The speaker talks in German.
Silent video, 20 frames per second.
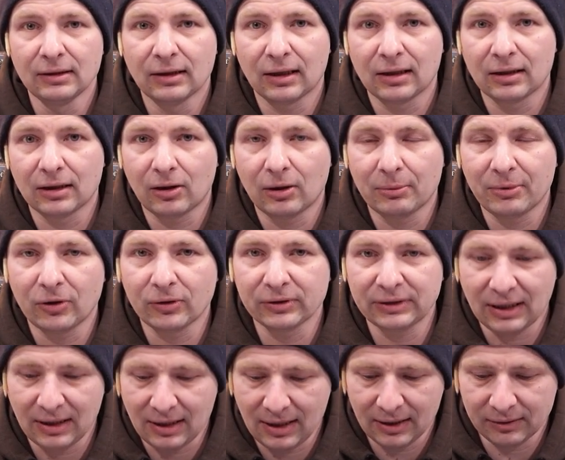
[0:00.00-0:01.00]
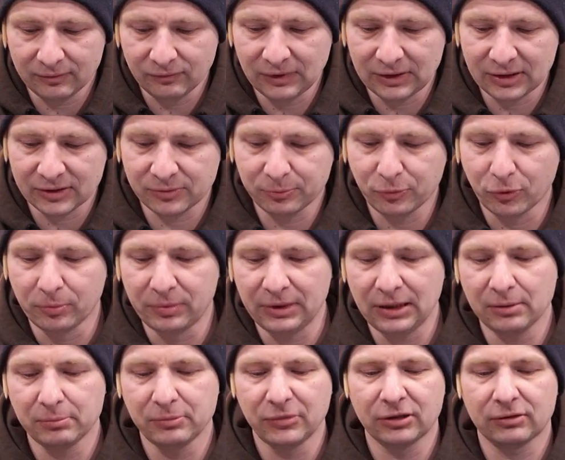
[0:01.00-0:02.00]
Äh, aber auch da hatten wir das
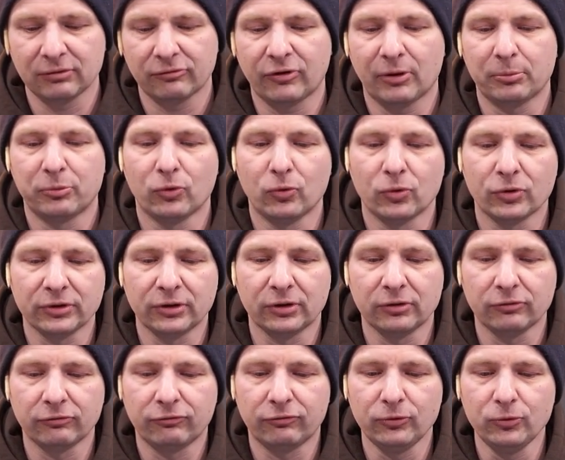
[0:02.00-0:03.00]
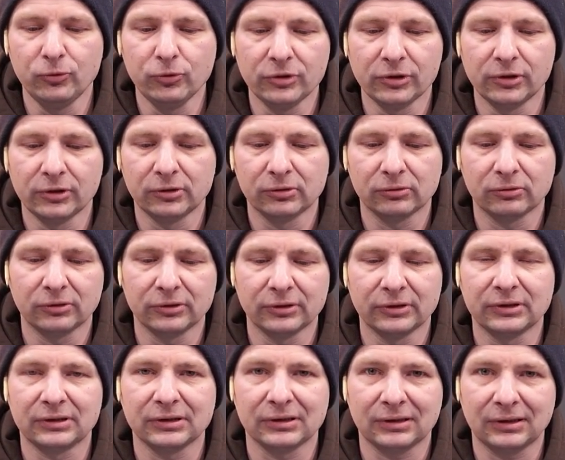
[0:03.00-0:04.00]
Problem mit verbogenen Flügeln
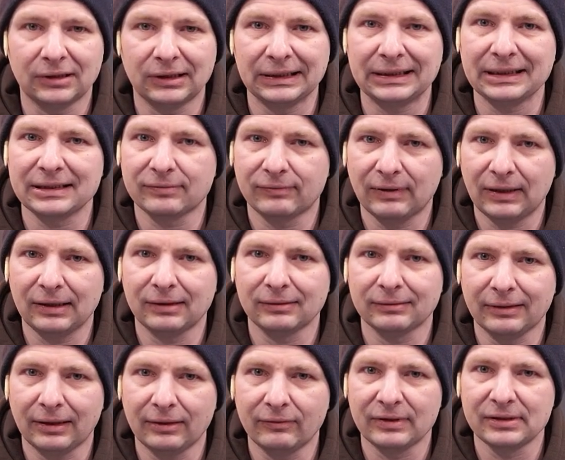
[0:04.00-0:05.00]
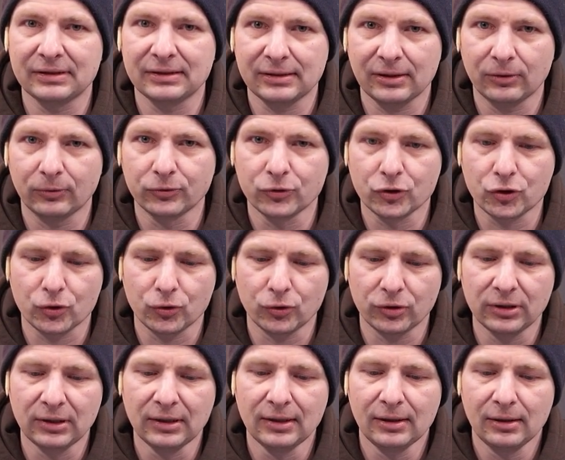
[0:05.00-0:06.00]
und oh, das war teilweise sehr unschön.